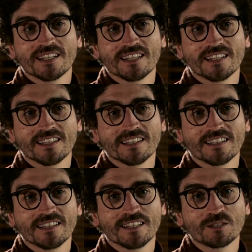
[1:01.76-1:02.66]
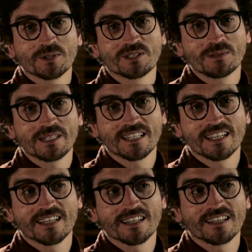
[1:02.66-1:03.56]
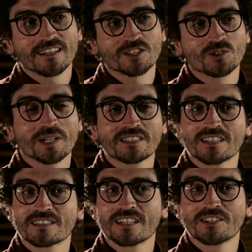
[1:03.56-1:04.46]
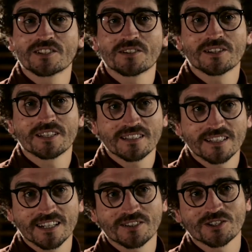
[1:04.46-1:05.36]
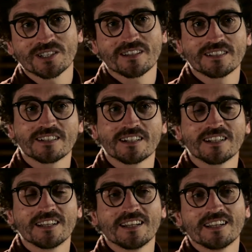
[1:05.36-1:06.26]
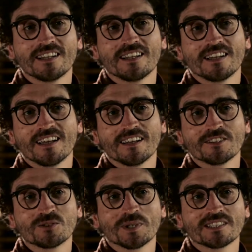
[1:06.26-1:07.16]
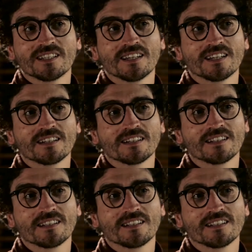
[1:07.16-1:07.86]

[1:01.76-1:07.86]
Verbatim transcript: que es posible que las subastas que no se concentran o no se centran en subastar